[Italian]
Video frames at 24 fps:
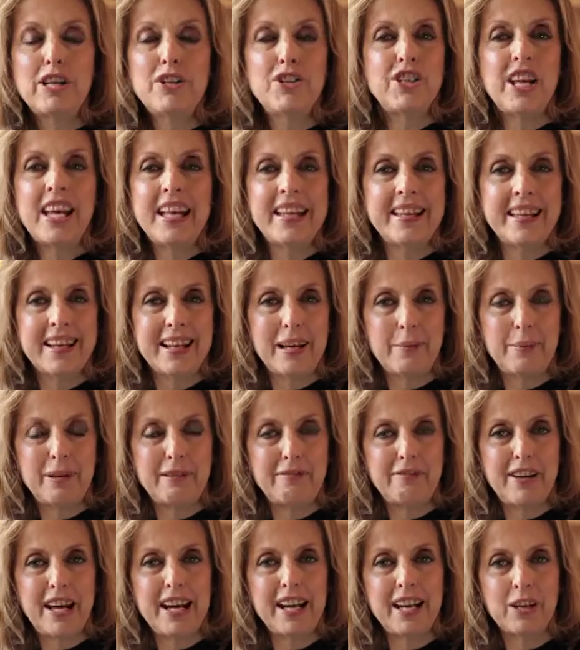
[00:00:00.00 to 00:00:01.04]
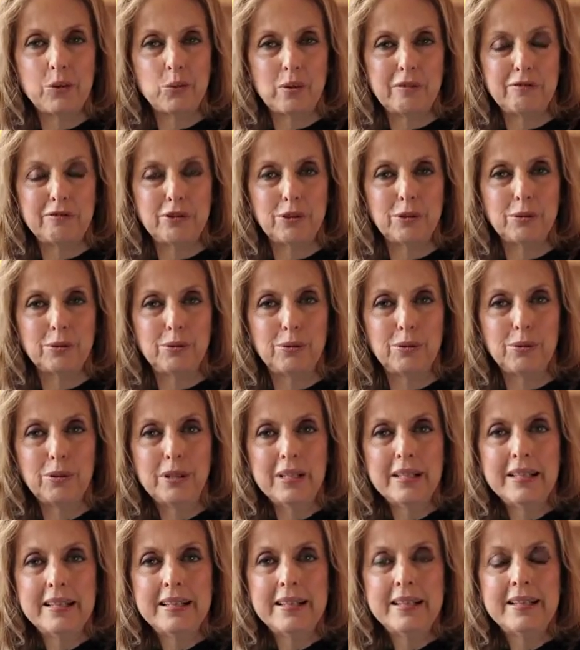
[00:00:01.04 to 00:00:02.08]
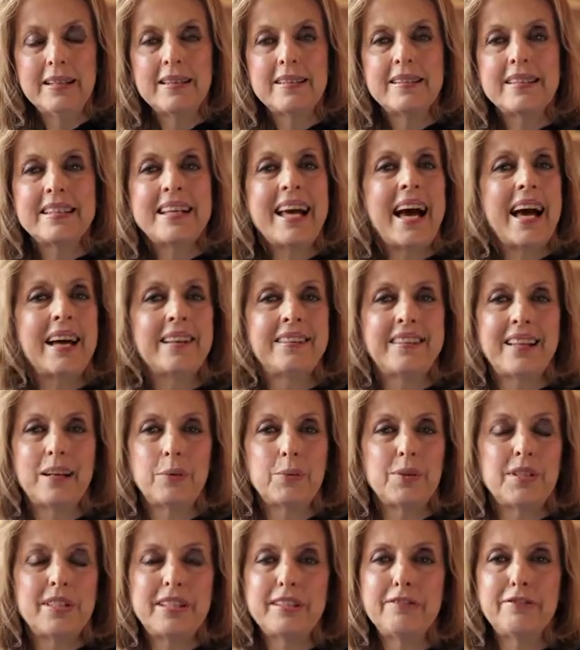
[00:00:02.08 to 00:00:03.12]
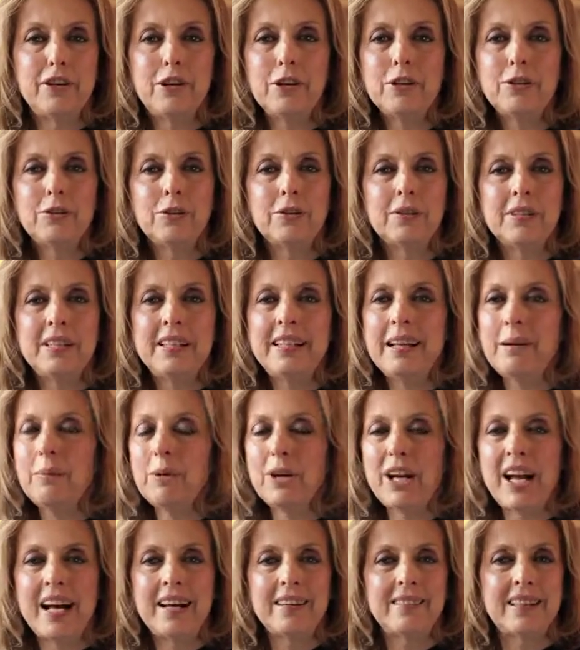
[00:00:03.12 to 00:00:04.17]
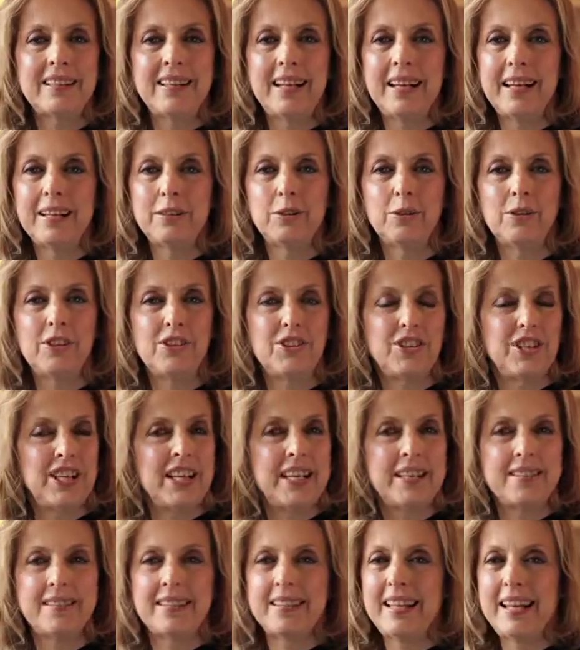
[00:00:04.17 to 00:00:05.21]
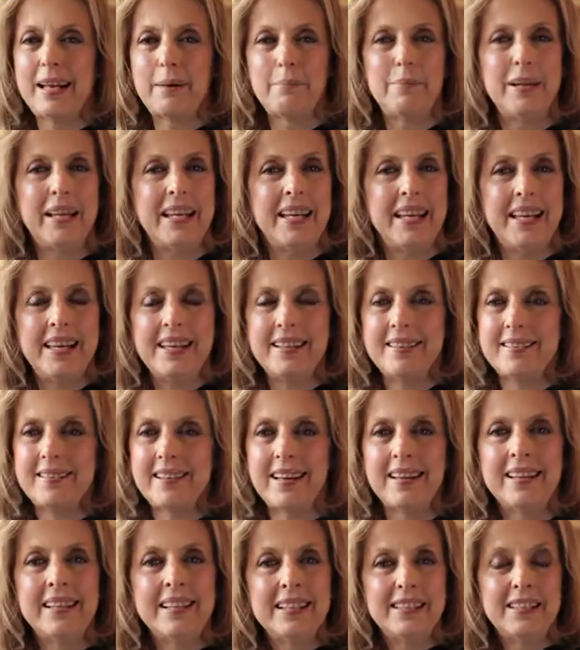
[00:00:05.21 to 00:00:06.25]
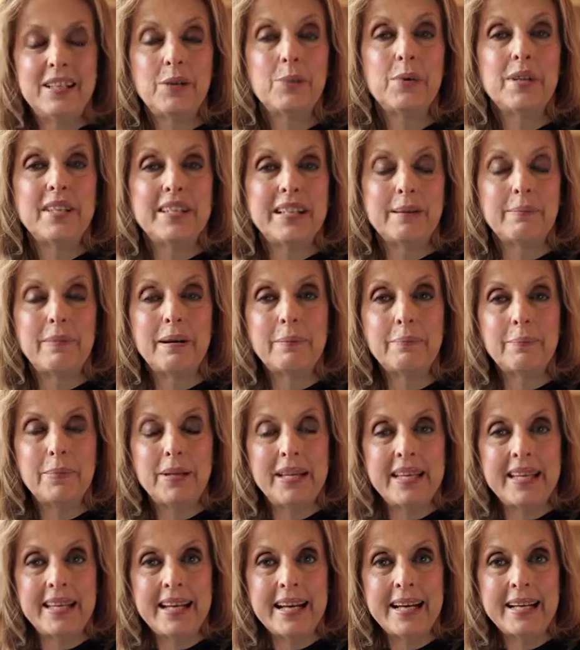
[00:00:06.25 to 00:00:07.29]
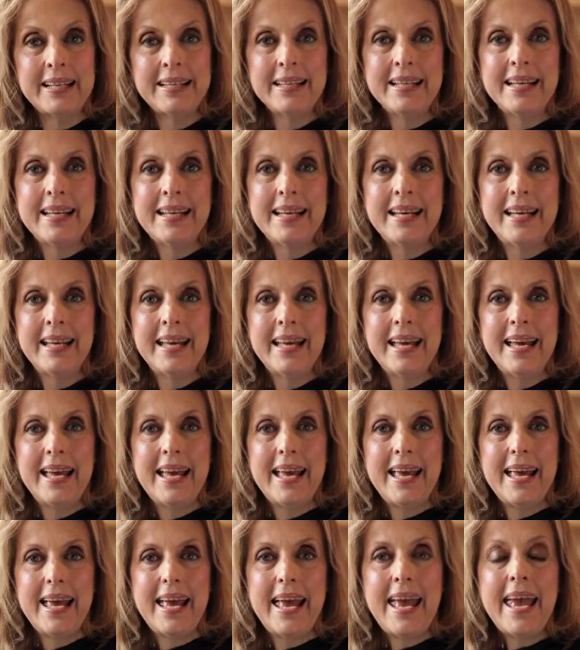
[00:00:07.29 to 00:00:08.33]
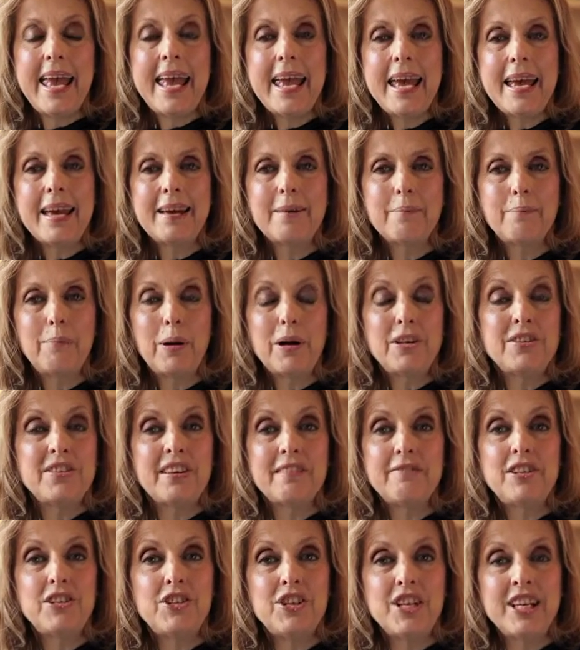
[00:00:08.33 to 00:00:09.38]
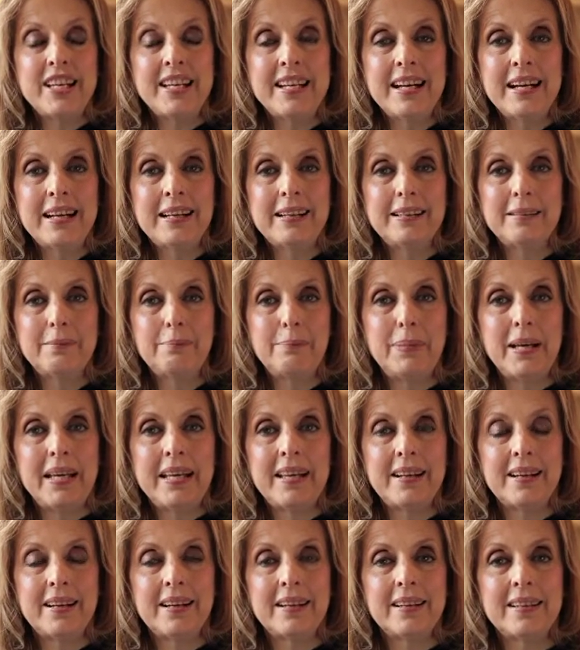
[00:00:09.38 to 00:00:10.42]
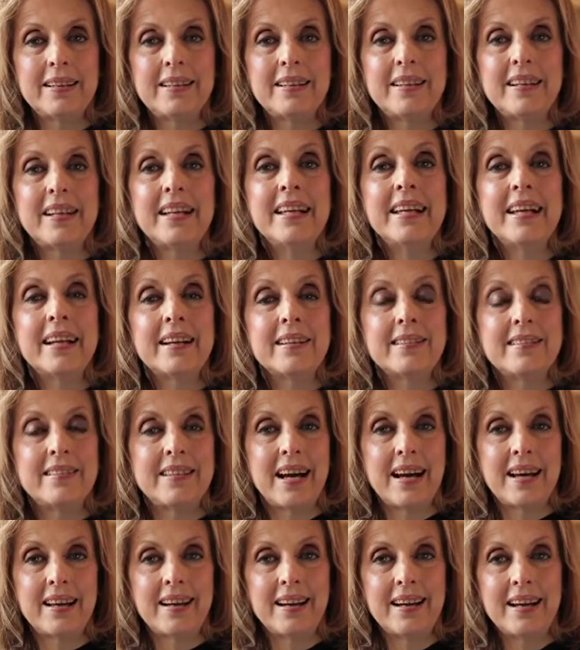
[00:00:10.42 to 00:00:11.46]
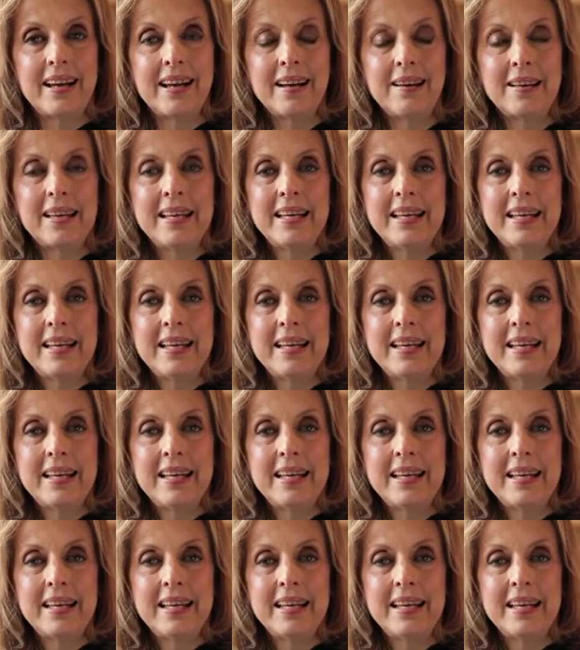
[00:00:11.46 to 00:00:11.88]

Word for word: sceglierla per fare la sua foto scatta questa foto innamorata della dolcezza, della bellezza di questa bambina e poi si avvicina per eh, ringraziarla